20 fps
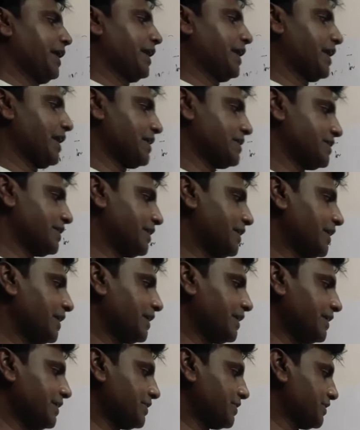क्लासिकल
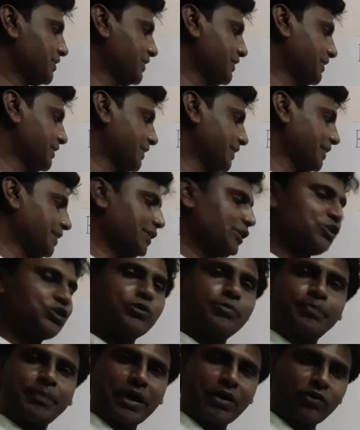कंडीशनिंग थ्योरी
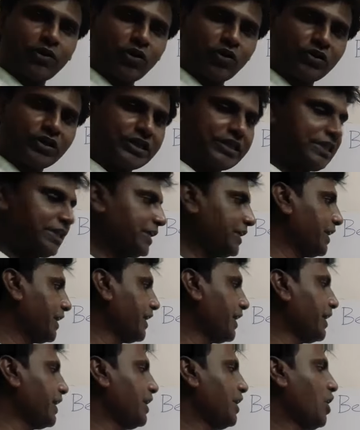जो पैवलो ने दी
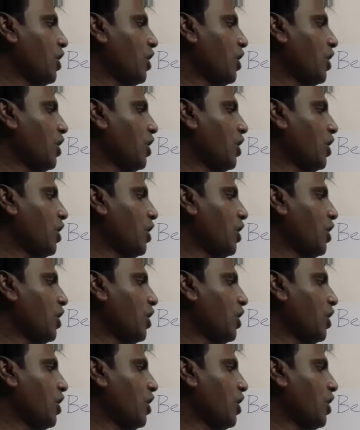है